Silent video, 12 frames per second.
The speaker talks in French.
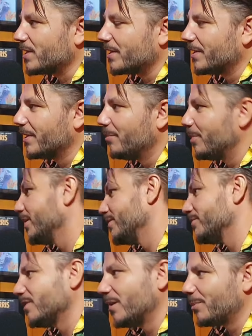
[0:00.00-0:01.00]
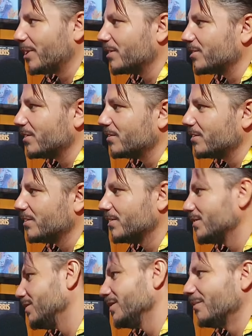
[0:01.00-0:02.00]
scène d'après, tu vois, après la sortie,
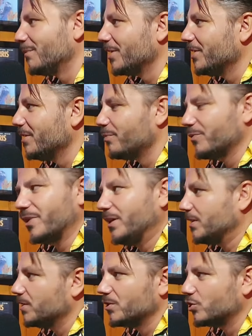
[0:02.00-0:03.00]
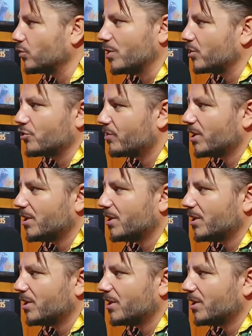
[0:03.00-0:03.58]
il dit à Mani, putain, euh, je crois que je vais